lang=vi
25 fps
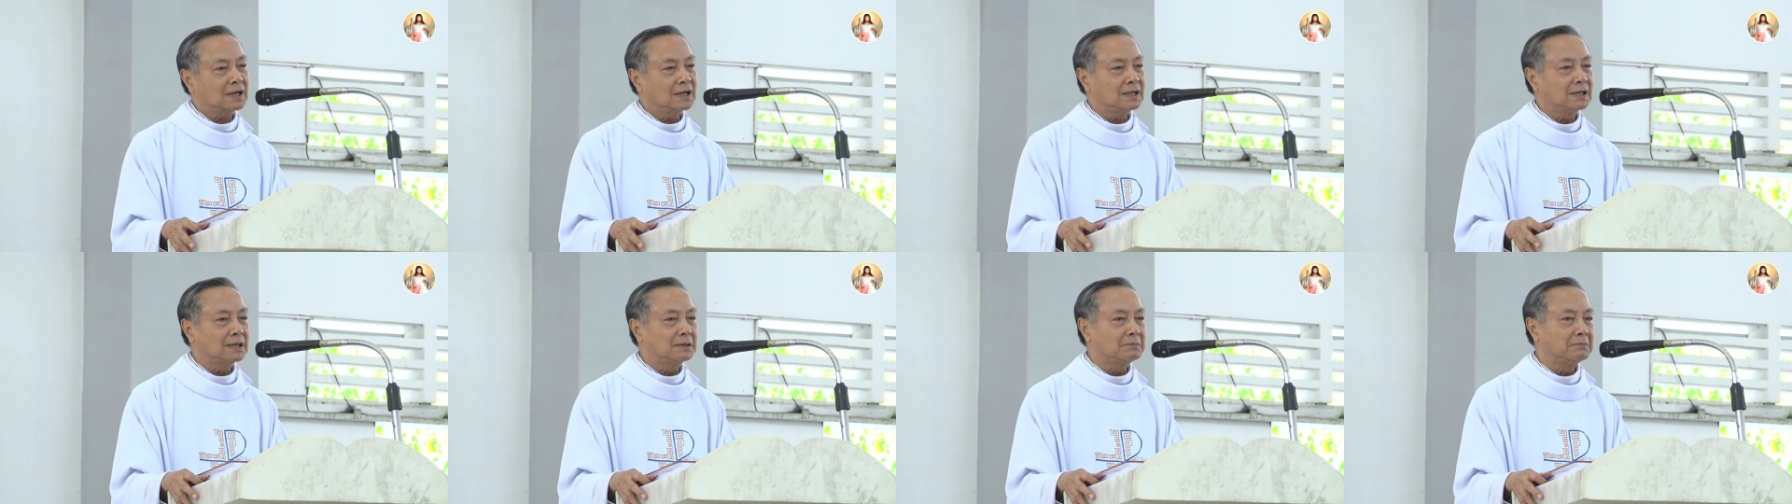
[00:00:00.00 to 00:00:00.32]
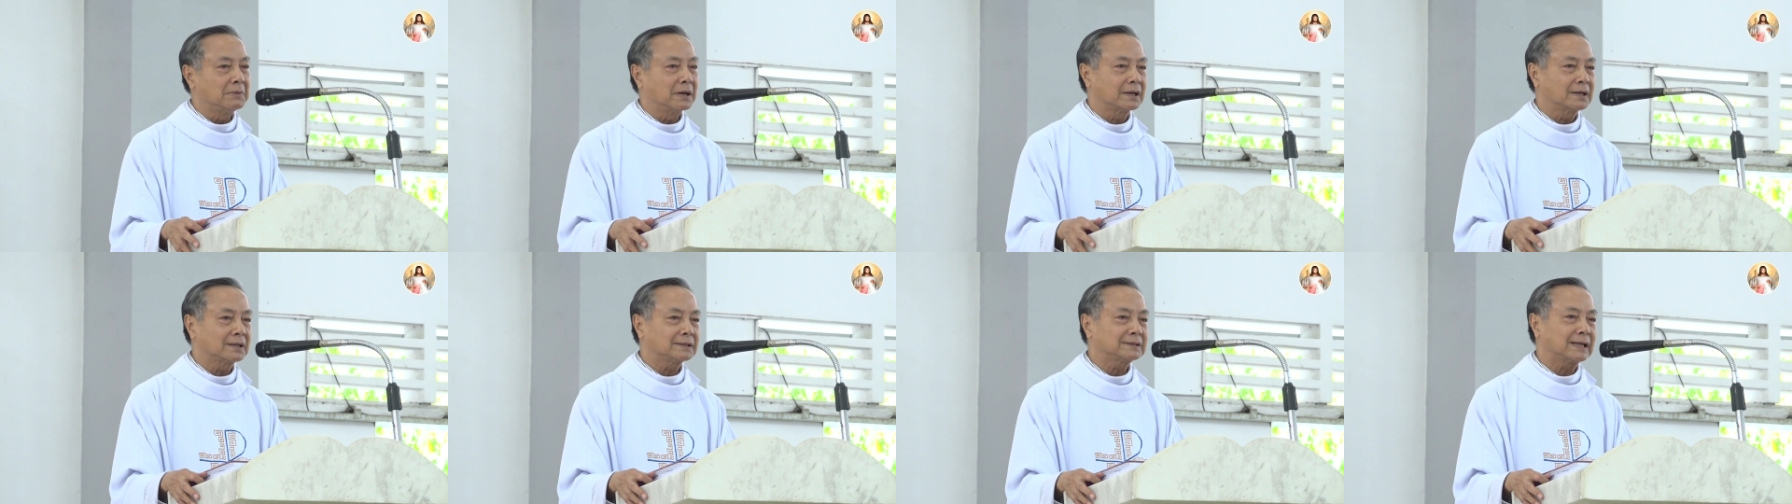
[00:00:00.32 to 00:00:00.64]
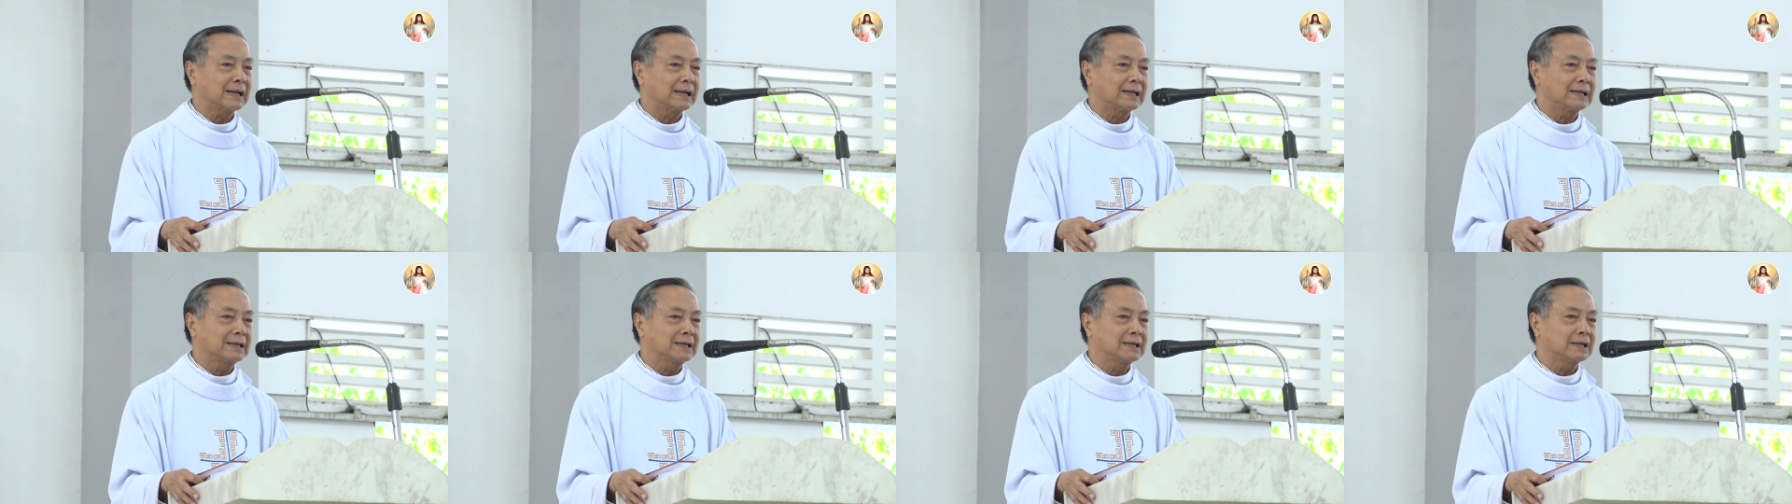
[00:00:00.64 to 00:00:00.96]
thì mình cứ
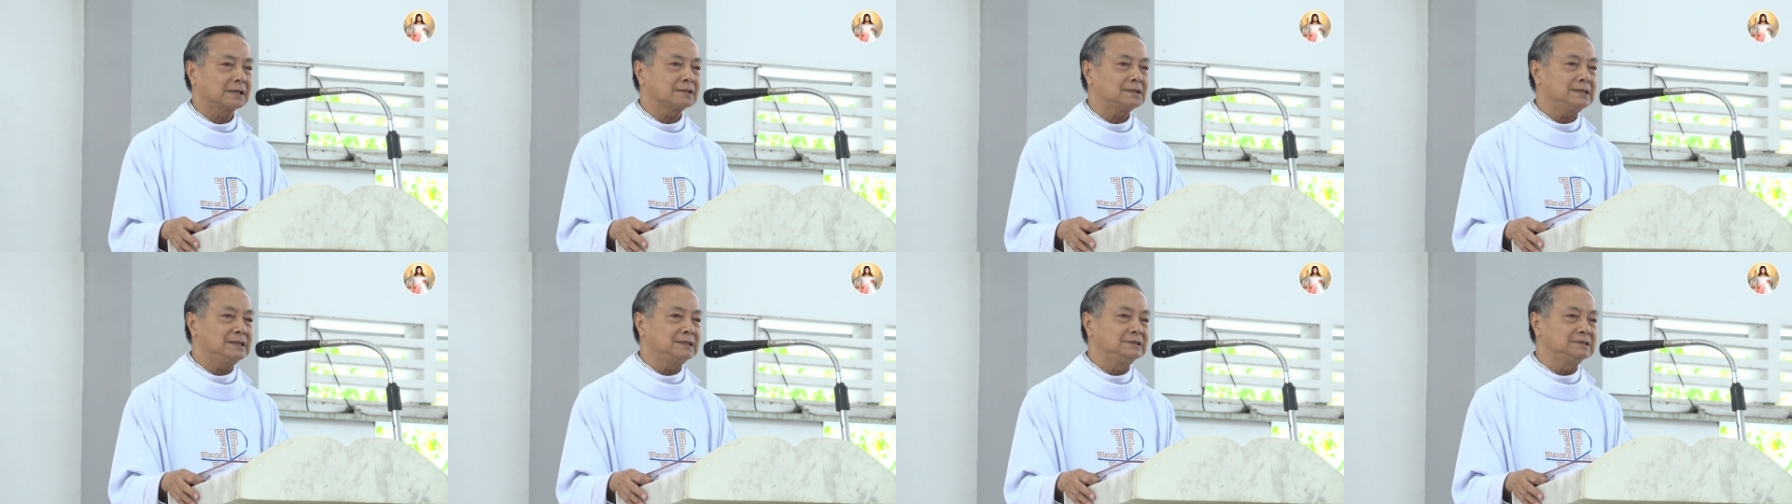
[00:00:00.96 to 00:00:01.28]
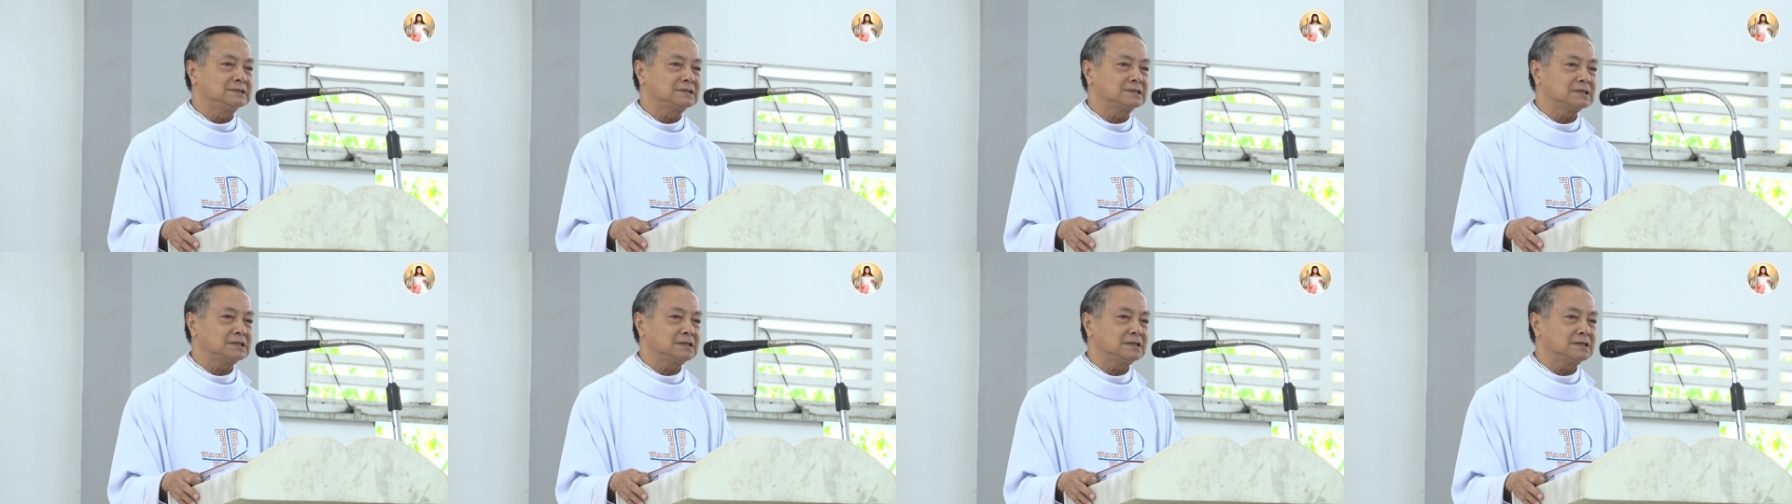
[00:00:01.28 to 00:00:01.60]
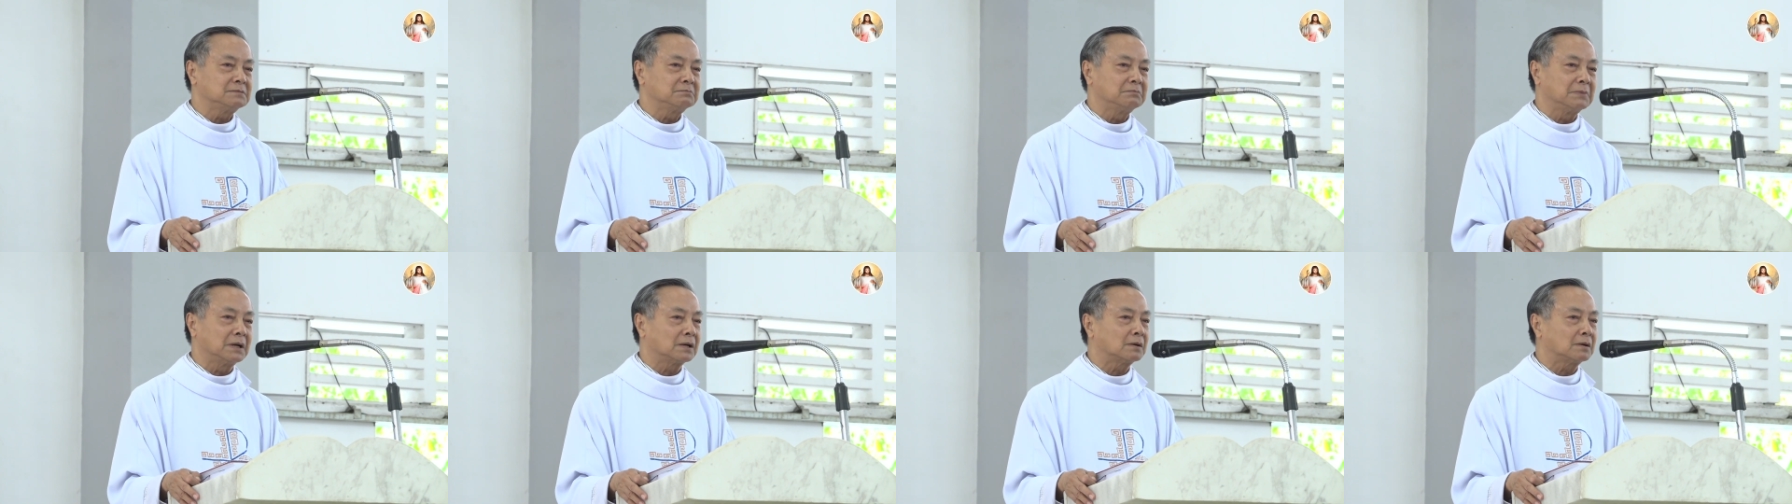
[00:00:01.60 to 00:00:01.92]
thành kiến cái anh chị
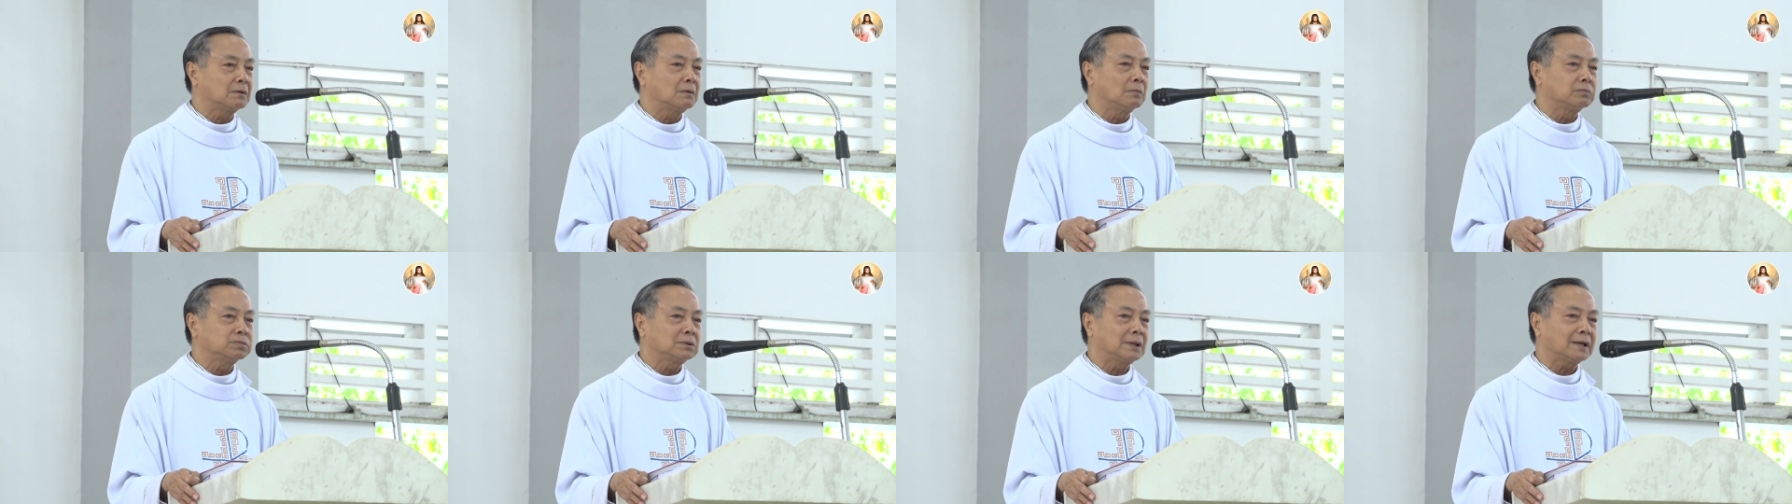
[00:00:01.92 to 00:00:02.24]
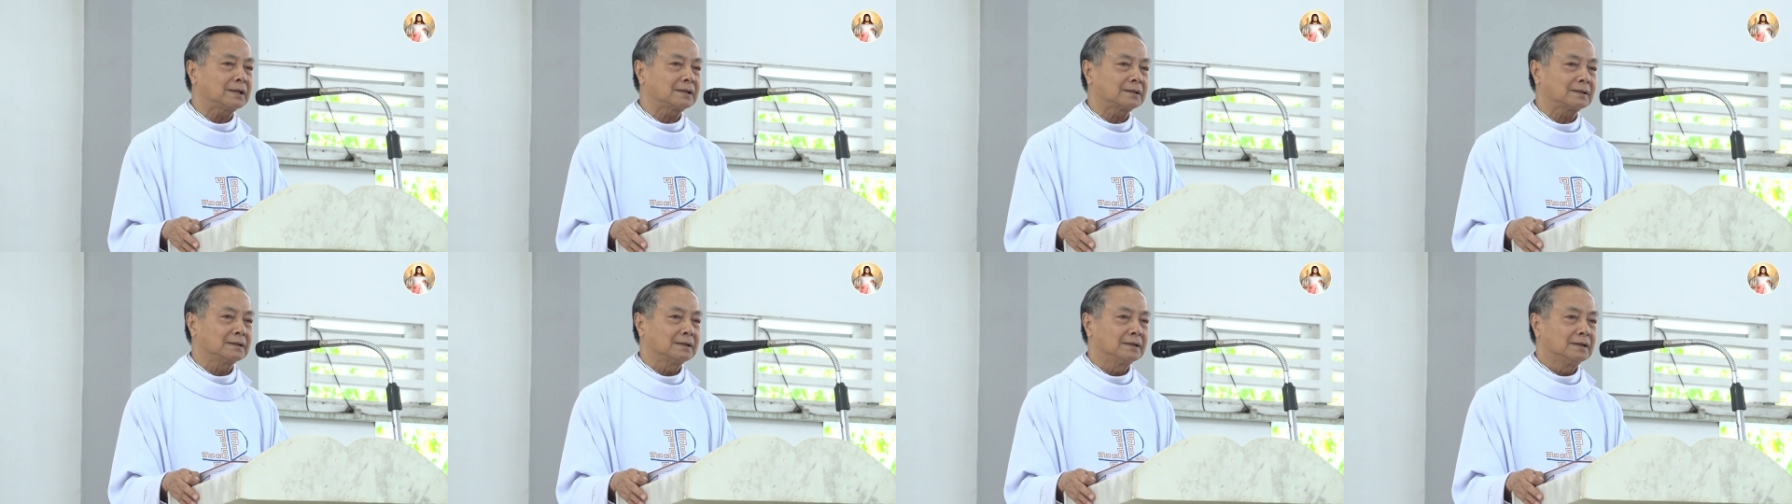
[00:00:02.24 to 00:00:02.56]
mình không thích,